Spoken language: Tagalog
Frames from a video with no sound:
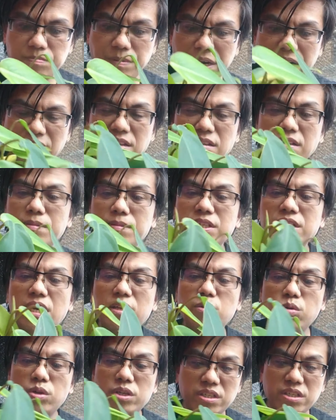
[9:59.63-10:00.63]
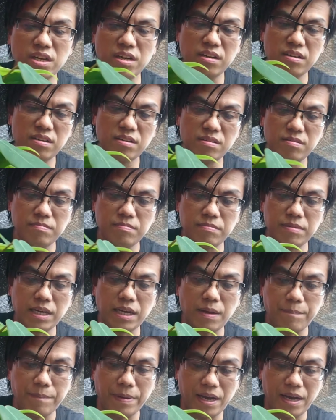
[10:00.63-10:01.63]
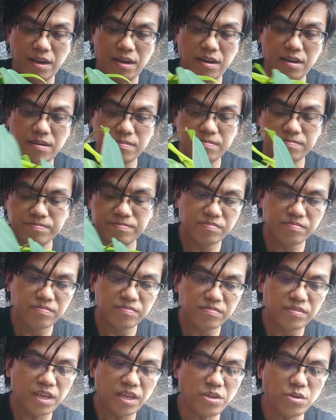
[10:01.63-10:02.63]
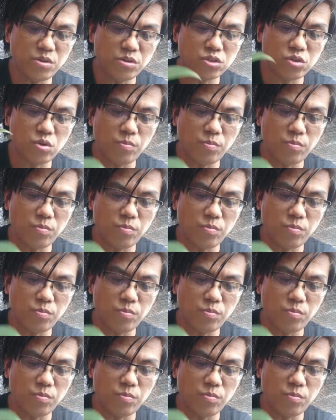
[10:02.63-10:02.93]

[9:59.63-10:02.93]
Parang masyado na siyang makapal. Ayun,